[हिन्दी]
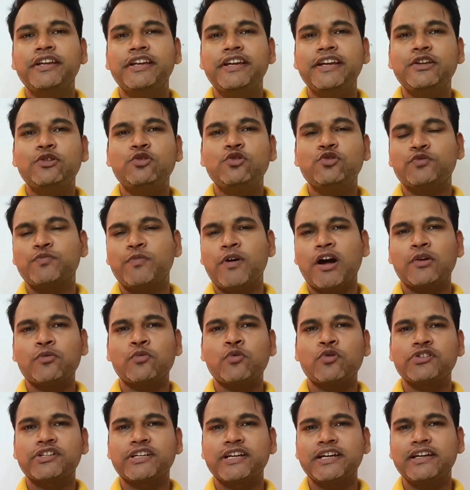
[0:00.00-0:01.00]
ये जो स्मार्ट
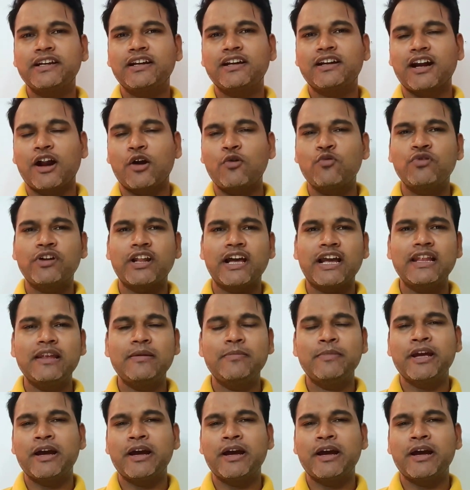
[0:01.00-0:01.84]
वॉच है राउंड डायल में